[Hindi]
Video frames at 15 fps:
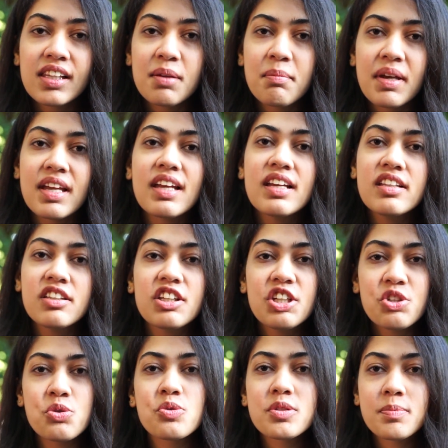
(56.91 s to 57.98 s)
कि मैं इन
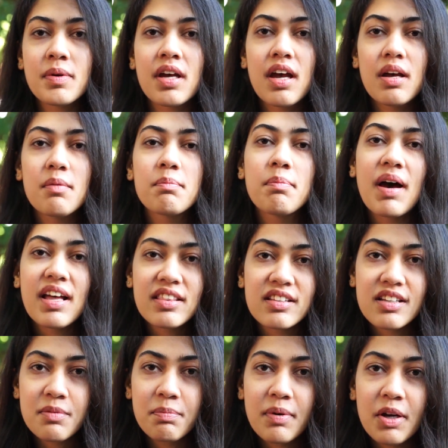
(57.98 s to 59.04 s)
इश्यूज़ पे बात
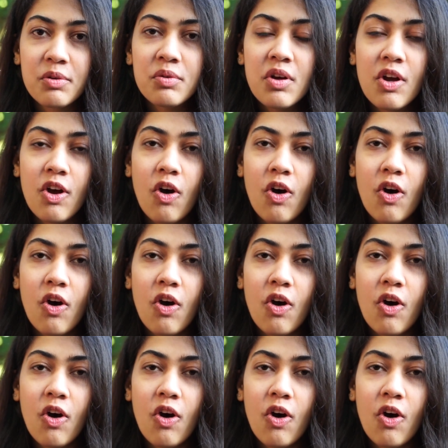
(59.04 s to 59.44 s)
कर पाऊँ